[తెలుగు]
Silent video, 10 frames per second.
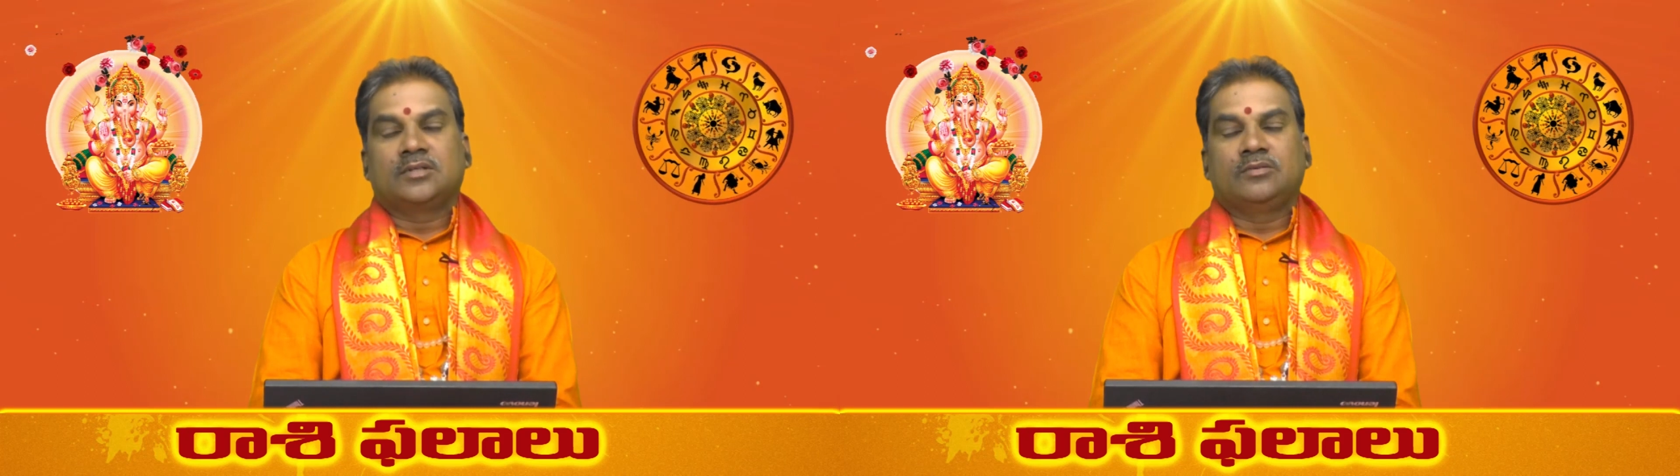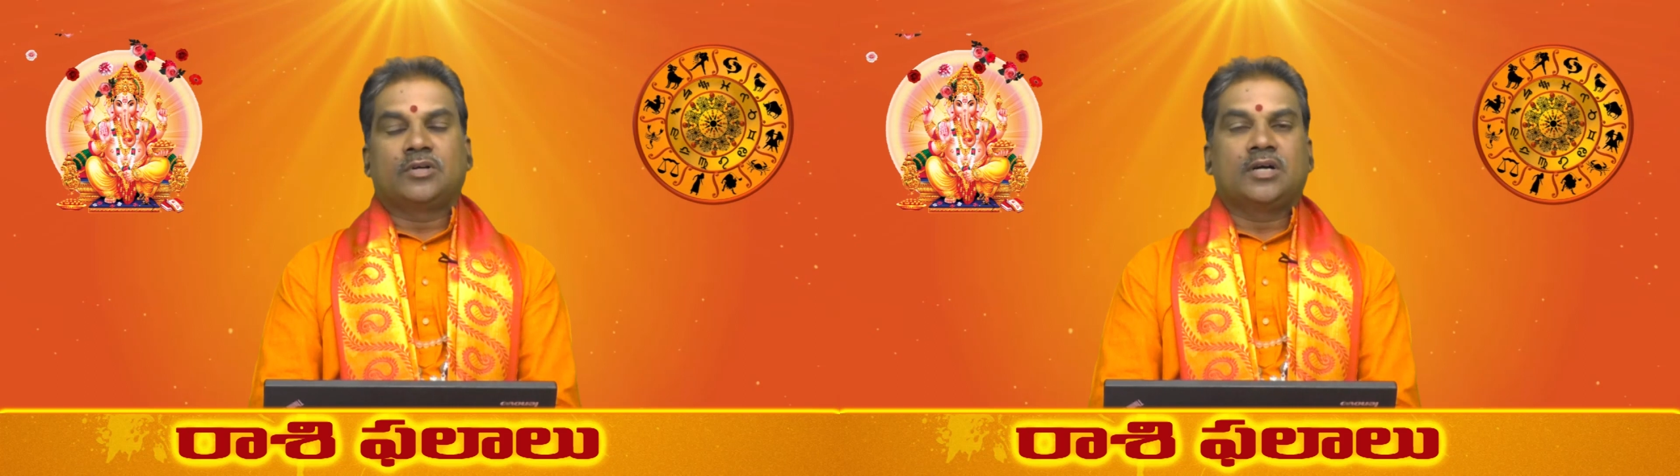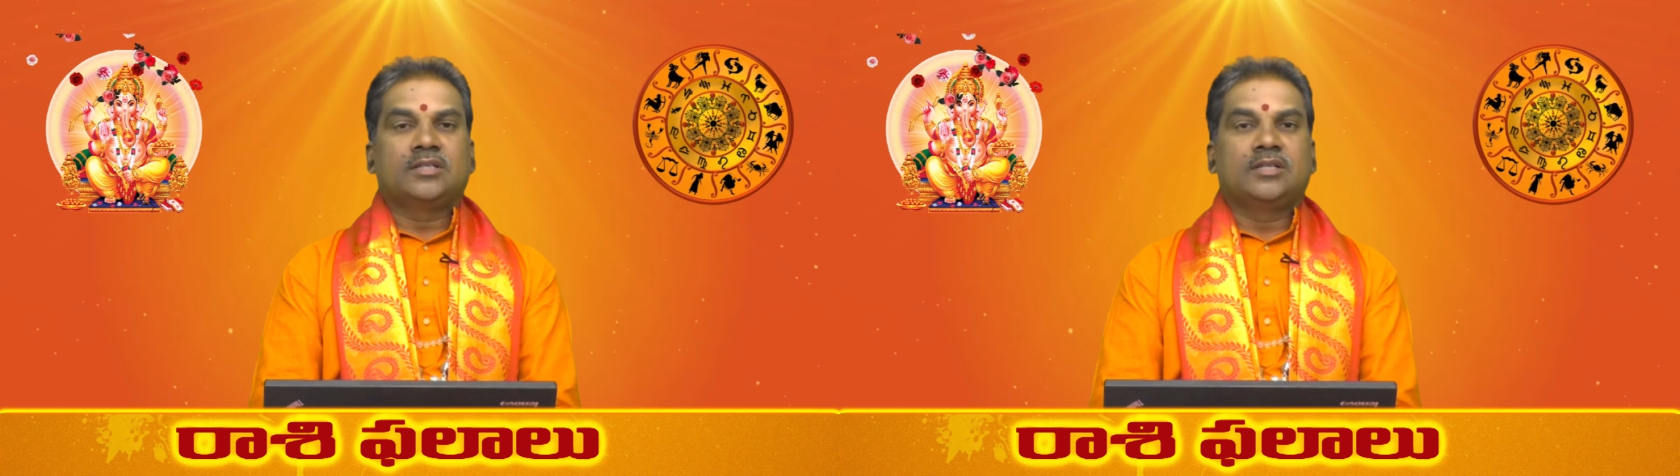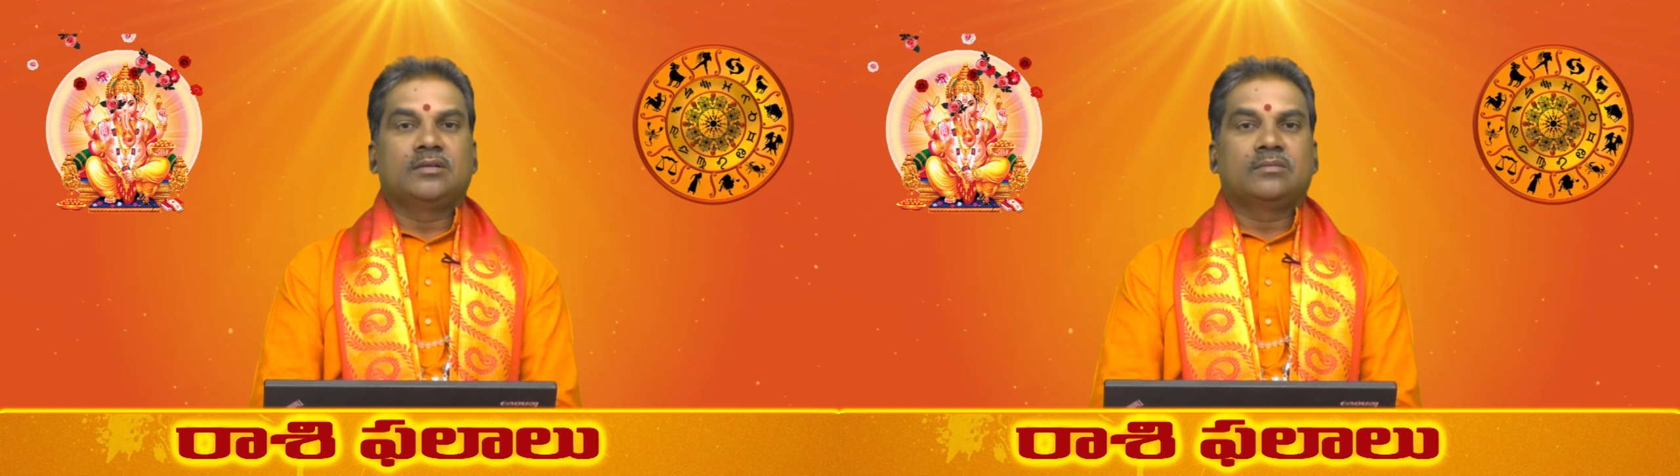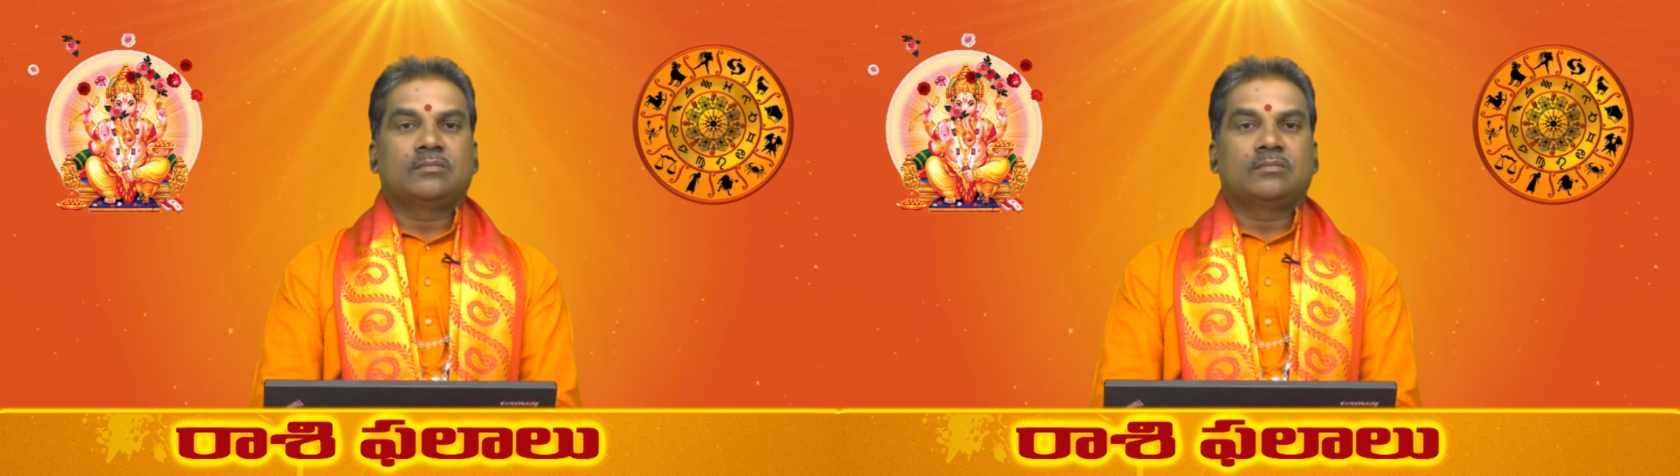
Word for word: ఈ ఉగాదిని